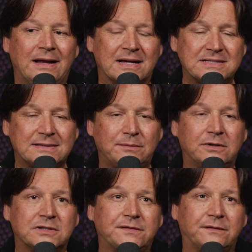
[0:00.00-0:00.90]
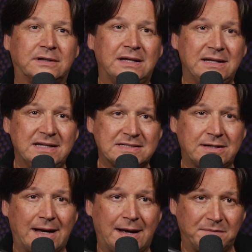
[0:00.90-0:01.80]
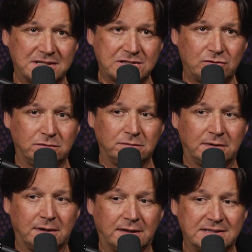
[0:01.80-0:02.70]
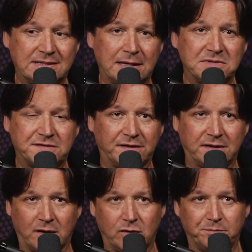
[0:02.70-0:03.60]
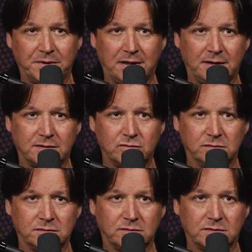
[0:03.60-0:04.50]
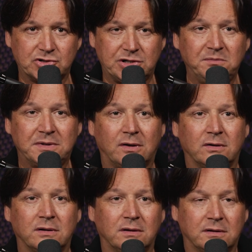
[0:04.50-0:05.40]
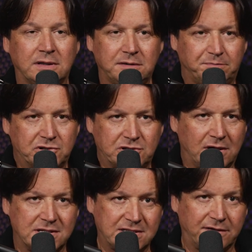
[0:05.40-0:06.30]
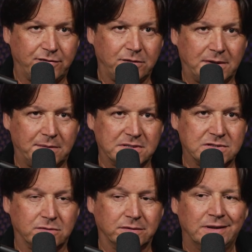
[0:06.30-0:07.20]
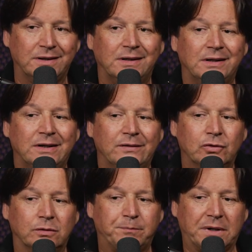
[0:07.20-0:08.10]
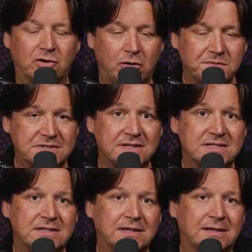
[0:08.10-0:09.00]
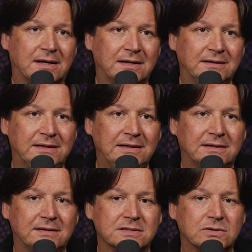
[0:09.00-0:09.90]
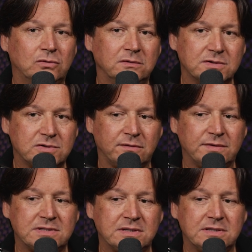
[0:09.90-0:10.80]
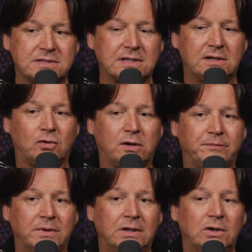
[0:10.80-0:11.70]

erstens einmal das genießt der Amazon ein extremes Vertrauen bei allen Kunden. Und das stimmt auch, auch ich bestelle sehr viel über Amazon. Du bekommst es garantiert, das Kundenservice ist enorm.